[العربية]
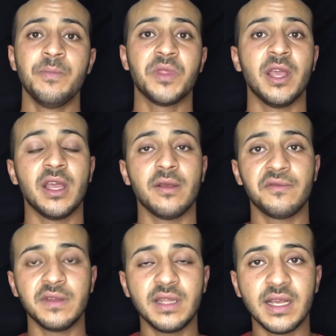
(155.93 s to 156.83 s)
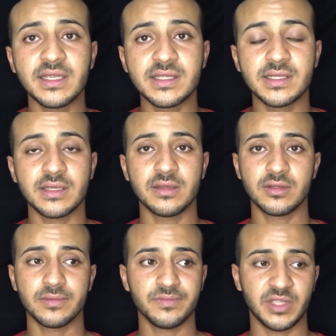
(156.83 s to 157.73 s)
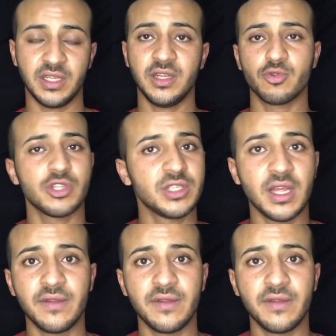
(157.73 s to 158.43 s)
آه، في ناس يعني احنا وصلنا